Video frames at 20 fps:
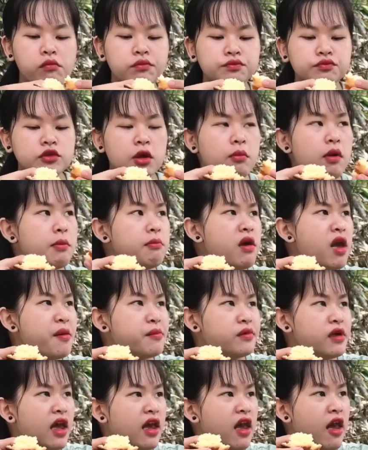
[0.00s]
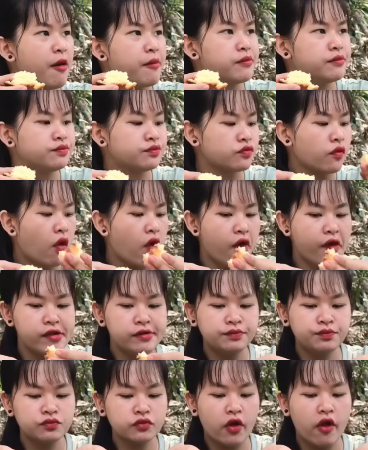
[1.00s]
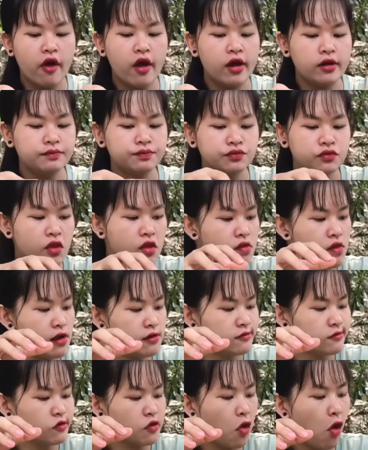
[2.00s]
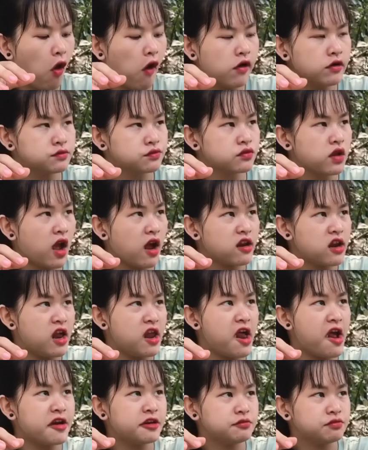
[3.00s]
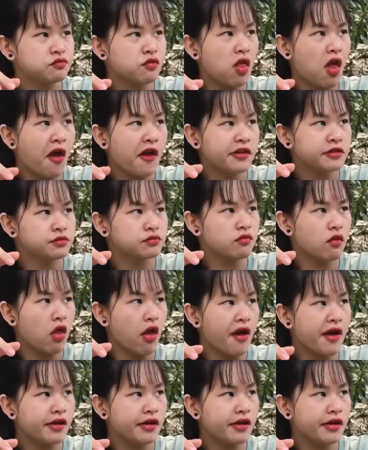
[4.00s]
Rồi bên bên à không không ăn này đi ừ.